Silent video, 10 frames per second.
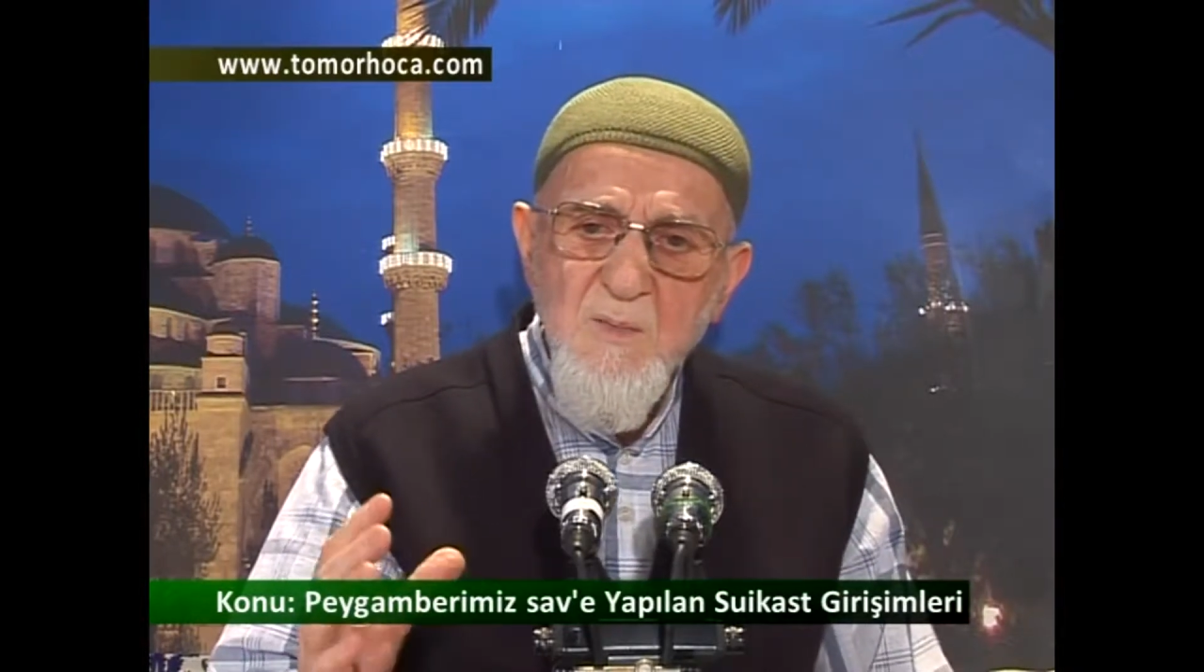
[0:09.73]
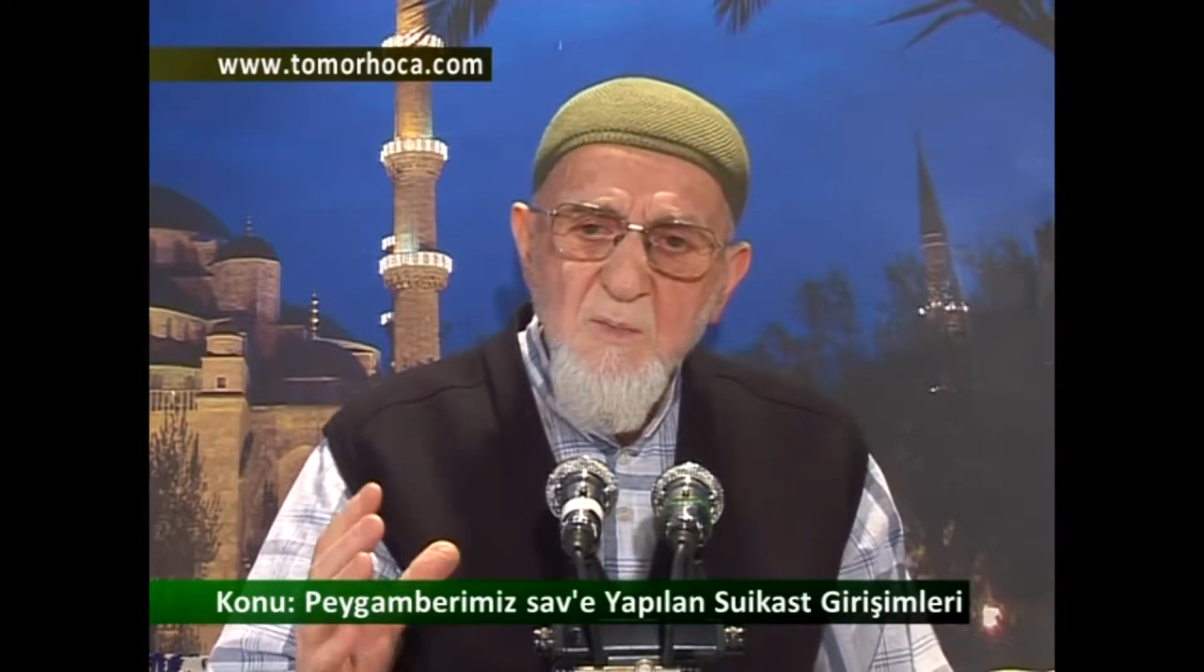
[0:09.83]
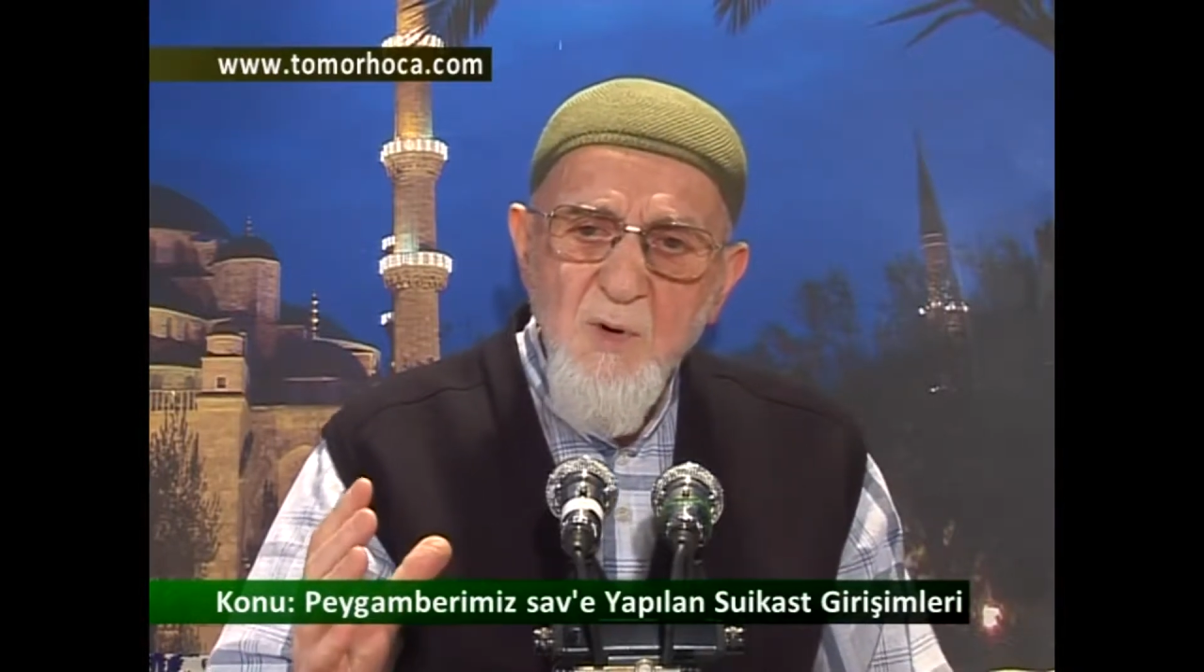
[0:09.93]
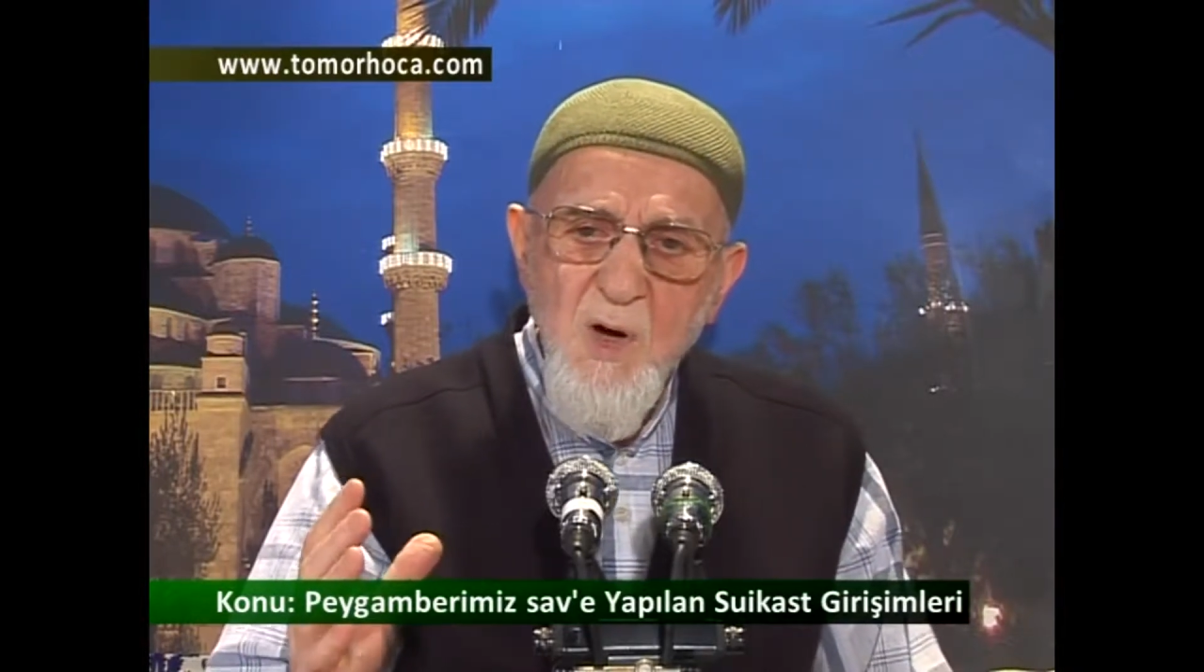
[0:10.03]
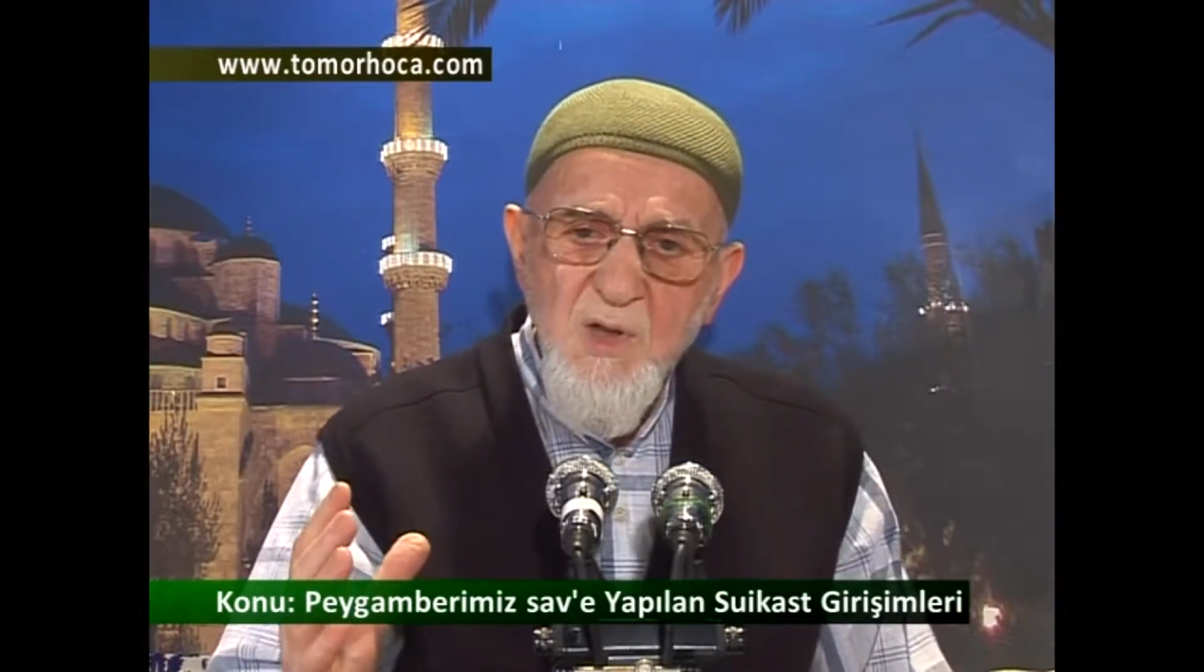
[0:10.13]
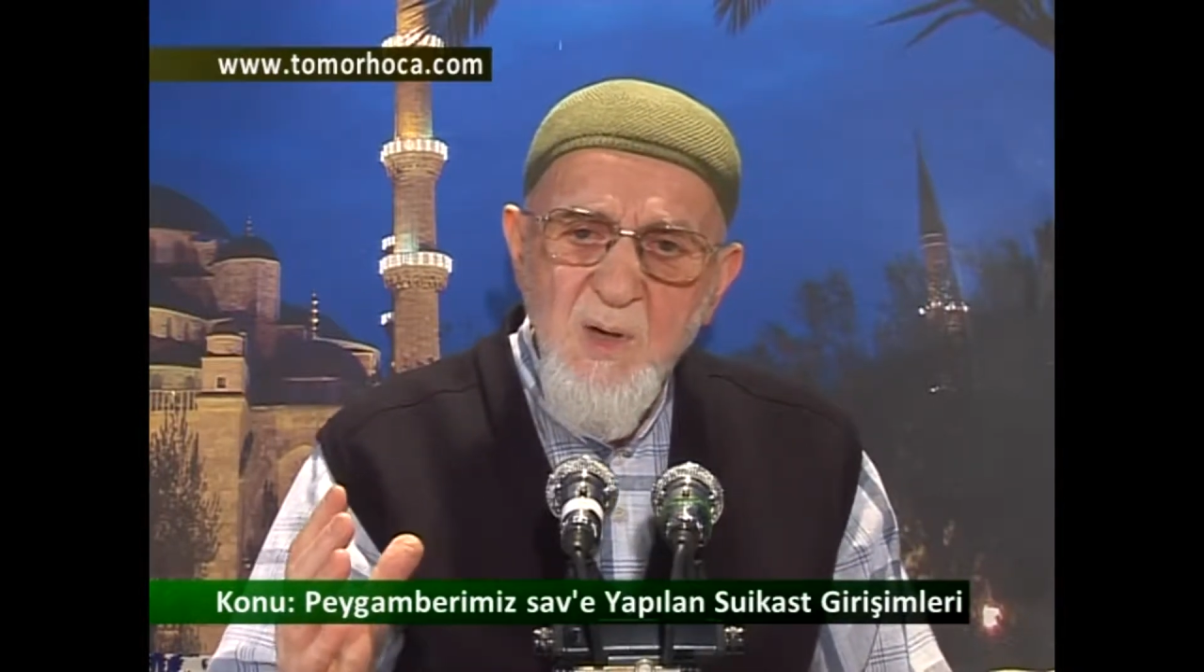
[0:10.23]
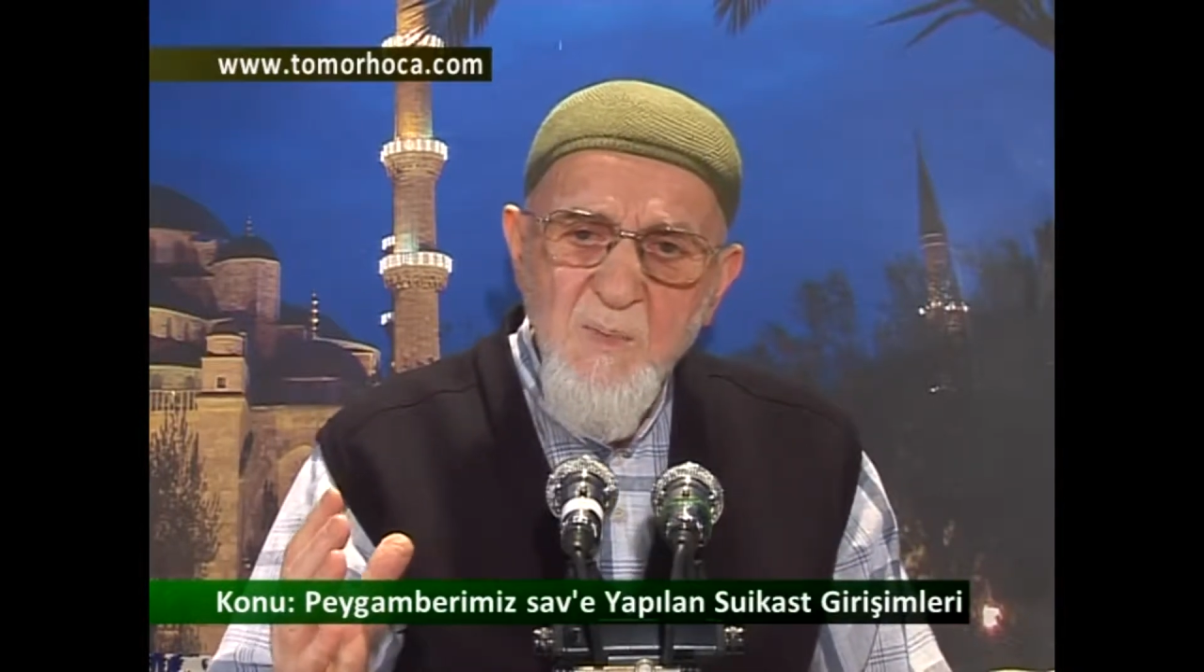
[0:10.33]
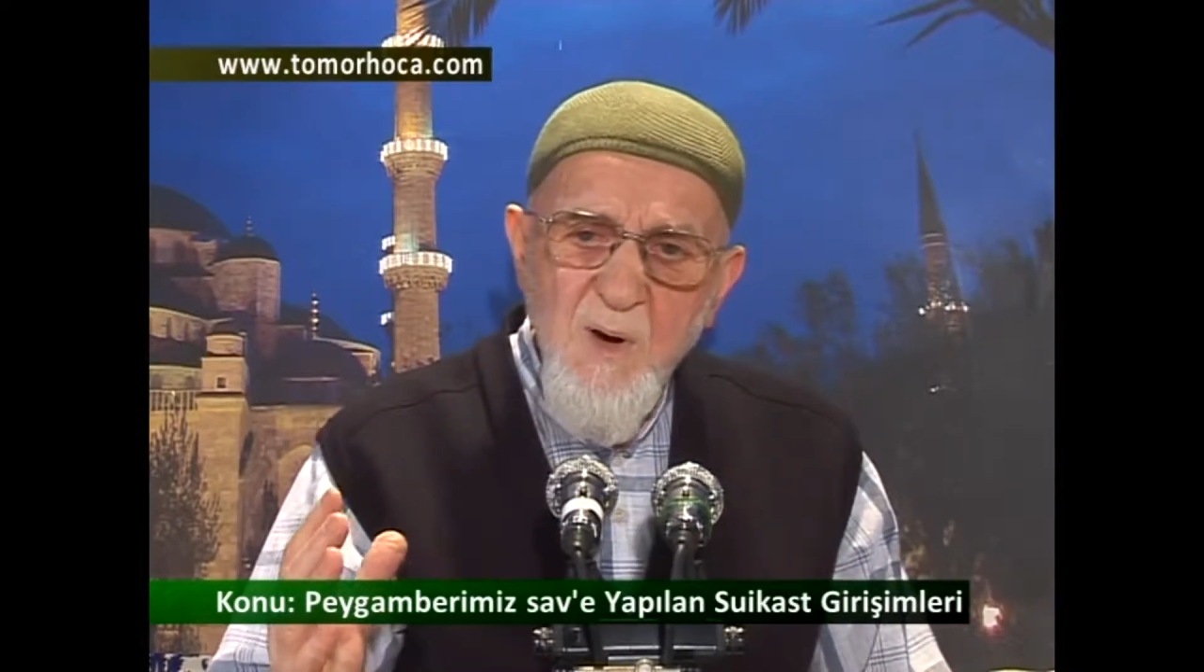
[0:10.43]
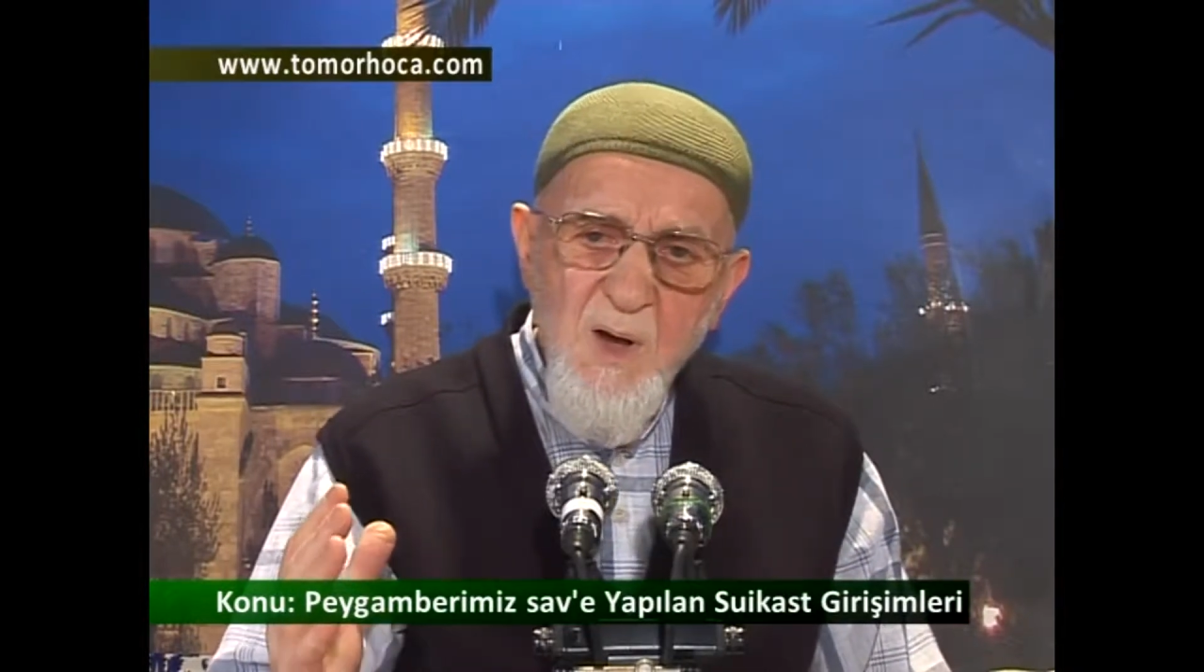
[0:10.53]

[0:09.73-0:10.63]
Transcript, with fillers: muhatap